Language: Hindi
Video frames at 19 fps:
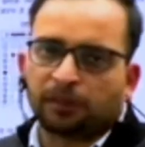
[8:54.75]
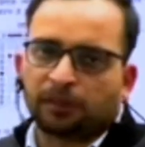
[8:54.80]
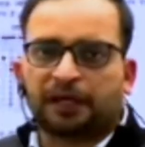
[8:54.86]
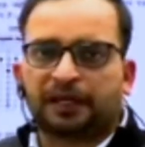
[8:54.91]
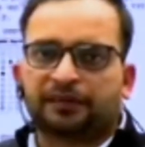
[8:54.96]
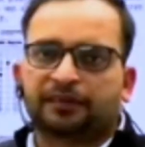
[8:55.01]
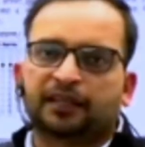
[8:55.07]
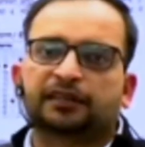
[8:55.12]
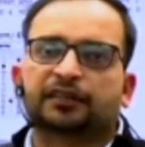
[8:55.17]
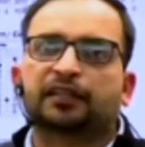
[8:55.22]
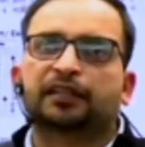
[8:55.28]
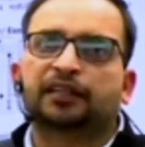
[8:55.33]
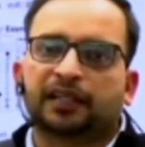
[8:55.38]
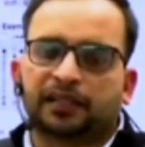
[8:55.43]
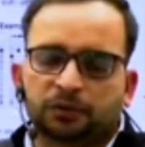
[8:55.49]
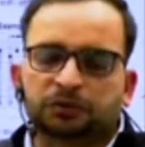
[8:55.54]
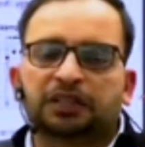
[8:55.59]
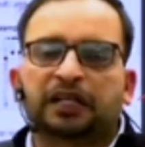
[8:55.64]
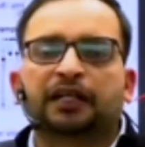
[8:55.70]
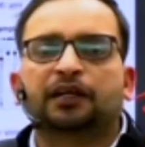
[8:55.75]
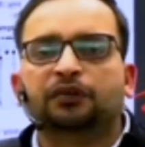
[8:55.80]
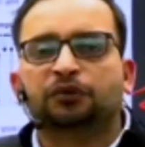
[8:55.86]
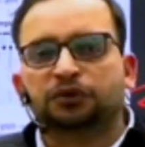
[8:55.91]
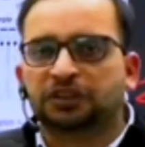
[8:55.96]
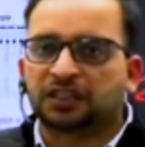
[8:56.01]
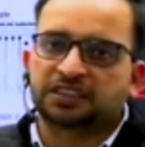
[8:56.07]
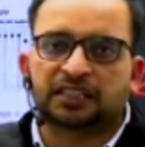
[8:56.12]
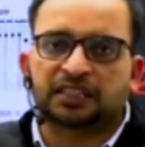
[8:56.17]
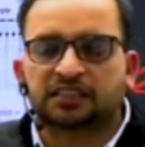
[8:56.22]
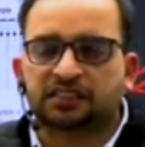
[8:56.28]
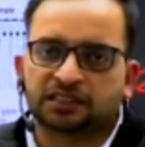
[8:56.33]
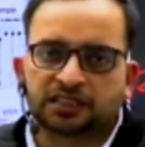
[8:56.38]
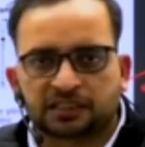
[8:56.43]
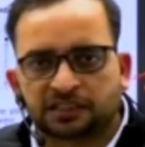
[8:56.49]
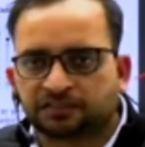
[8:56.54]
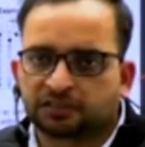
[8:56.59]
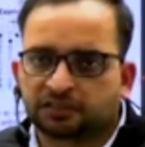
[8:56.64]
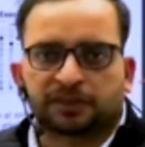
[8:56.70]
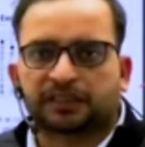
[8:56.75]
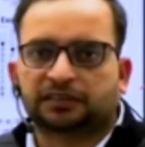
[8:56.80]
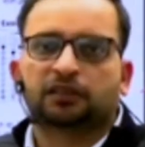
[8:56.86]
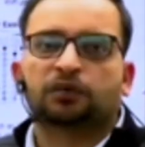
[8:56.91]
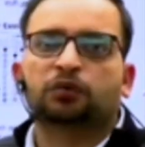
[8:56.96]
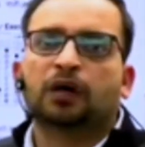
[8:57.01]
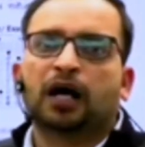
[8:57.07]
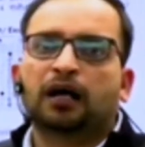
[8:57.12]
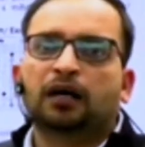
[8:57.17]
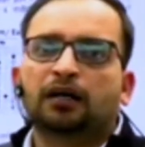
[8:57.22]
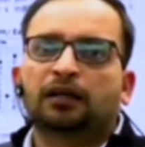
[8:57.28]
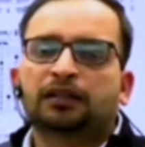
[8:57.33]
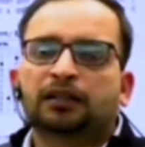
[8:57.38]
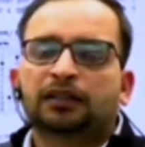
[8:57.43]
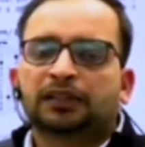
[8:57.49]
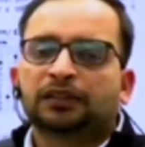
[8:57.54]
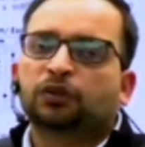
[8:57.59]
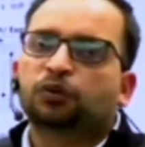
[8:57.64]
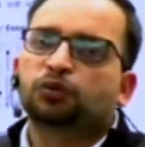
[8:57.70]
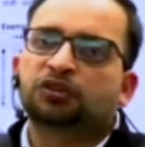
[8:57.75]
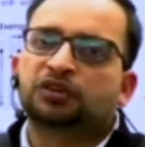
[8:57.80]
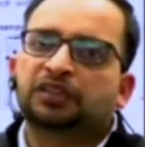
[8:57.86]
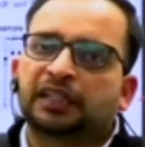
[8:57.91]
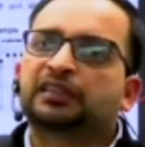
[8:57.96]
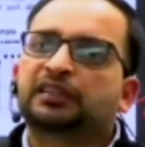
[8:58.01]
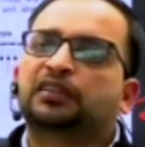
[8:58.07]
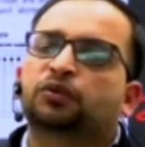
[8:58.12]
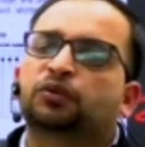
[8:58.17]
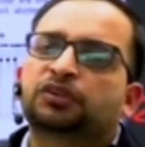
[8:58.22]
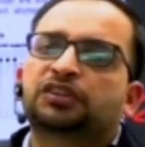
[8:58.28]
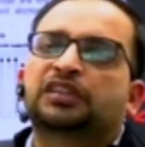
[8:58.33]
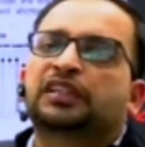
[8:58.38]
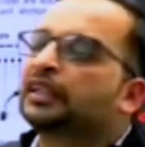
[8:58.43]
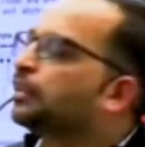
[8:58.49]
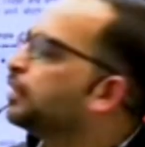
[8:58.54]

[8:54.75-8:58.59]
ये तो हमारे साथ अन्याय हो जाएगा उसके साथ जिसकी शिफ्ट में ऐसा हुआ तो उसके